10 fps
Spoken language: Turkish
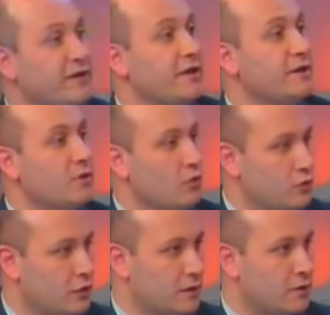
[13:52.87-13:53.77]
Definenin ne
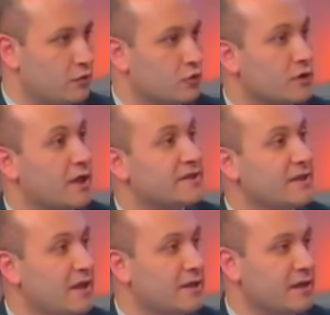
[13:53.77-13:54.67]
olduğunu anlatıyoruz,
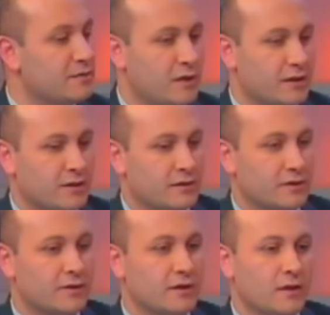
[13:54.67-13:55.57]
hazinelerden
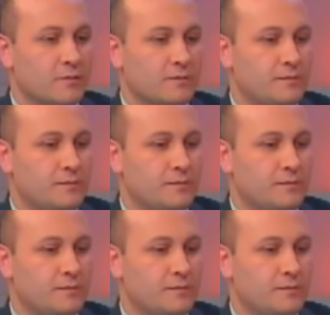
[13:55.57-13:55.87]
bahsettik.